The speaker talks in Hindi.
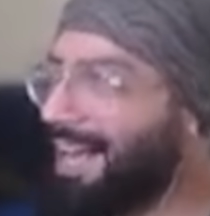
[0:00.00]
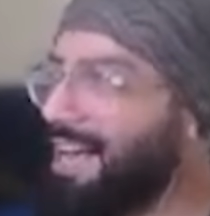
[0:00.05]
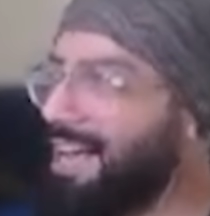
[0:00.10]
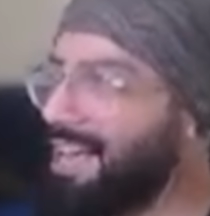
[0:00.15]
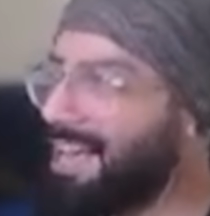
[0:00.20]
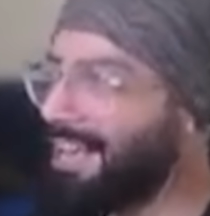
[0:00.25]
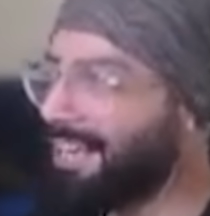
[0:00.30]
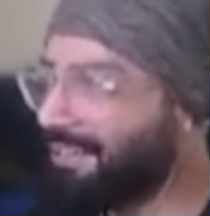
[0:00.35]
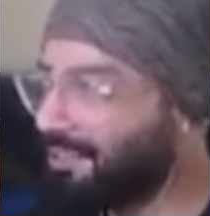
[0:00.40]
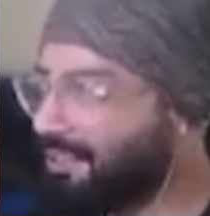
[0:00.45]
का
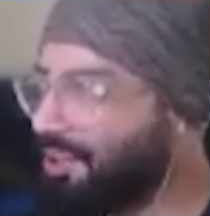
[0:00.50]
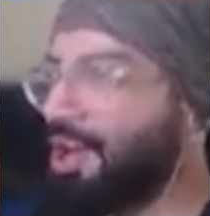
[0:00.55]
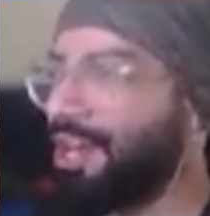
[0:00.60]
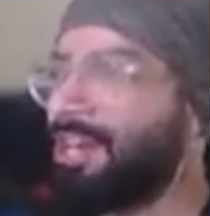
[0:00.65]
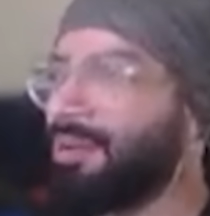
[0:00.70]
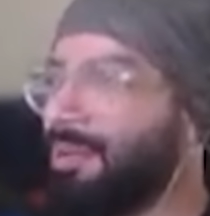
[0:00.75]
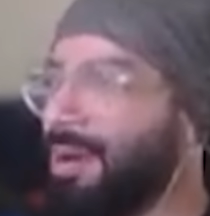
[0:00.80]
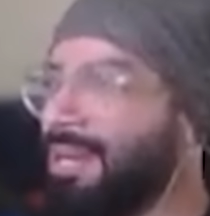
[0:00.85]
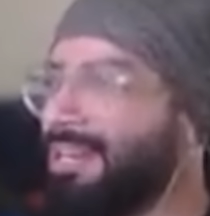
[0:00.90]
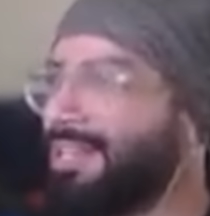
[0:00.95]
एक
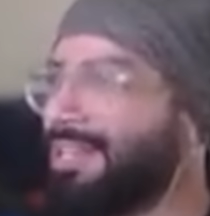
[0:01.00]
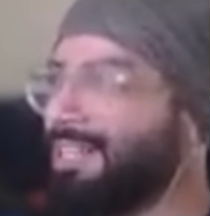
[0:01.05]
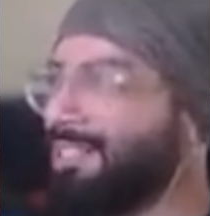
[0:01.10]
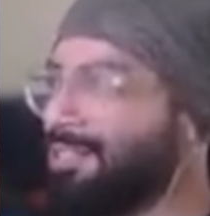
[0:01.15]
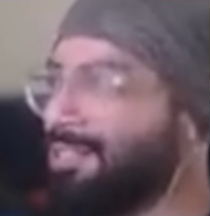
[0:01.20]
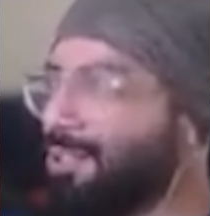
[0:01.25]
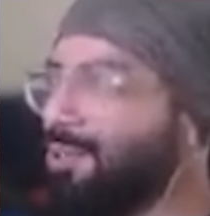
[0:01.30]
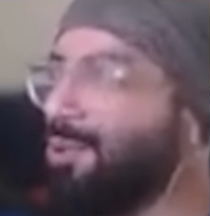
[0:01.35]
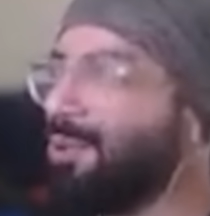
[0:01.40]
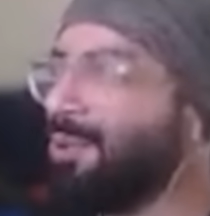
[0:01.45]
टूर्नामेंट
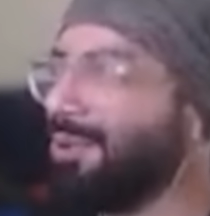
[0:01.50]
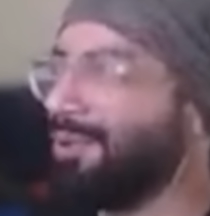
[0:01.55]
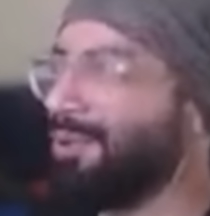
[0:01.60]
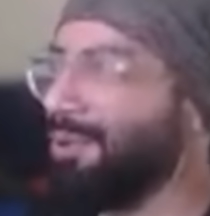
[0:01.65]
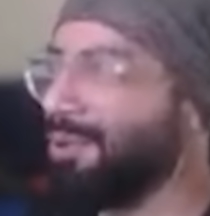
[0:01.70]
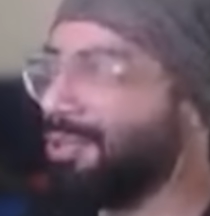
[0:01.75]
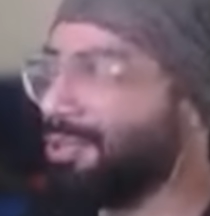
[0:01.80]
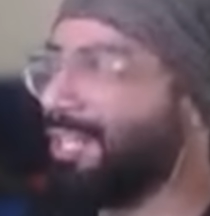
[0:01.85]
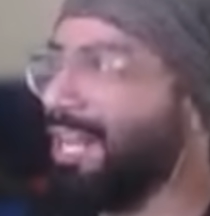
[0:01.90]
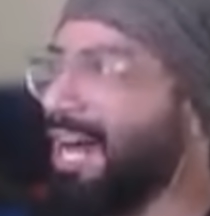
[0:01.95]
जो
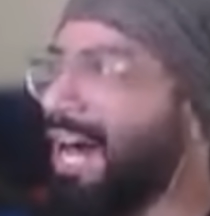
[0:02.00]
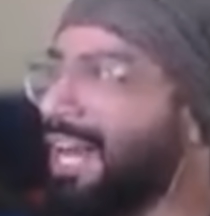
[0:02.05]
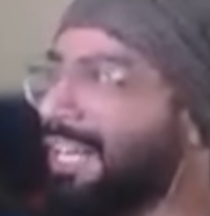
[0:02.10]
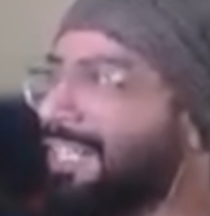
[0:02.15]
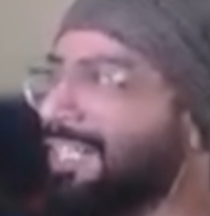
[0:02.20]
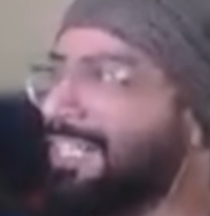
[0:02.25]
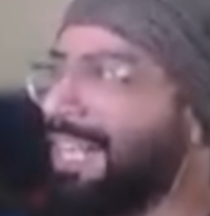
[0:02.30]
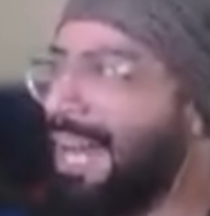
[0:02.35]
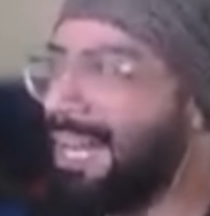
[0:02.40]
गुजरात